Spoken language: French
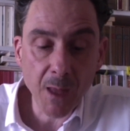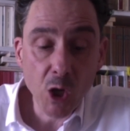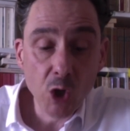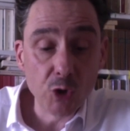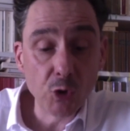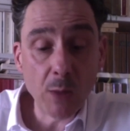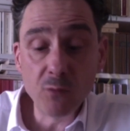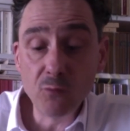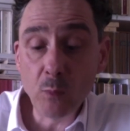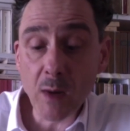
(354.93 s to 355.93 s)
J'aurais pu vous
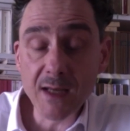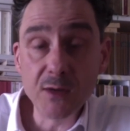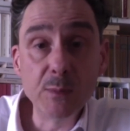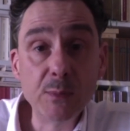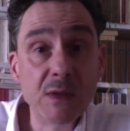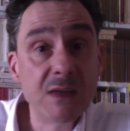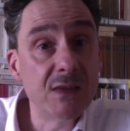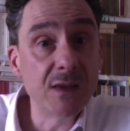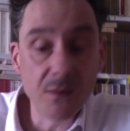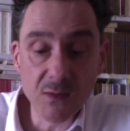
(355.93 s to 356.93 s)
parler de
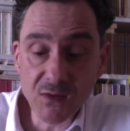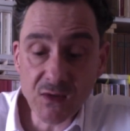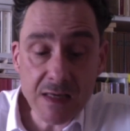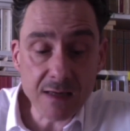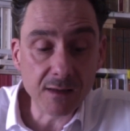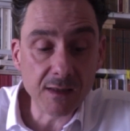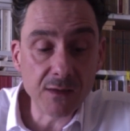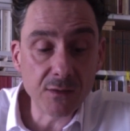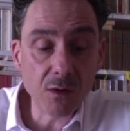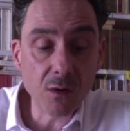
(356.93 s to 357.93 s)
Policing the Sea, qui est
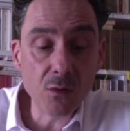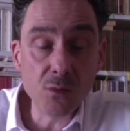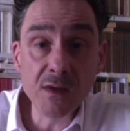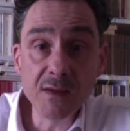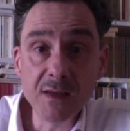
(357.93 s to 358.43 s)
euh, l'unité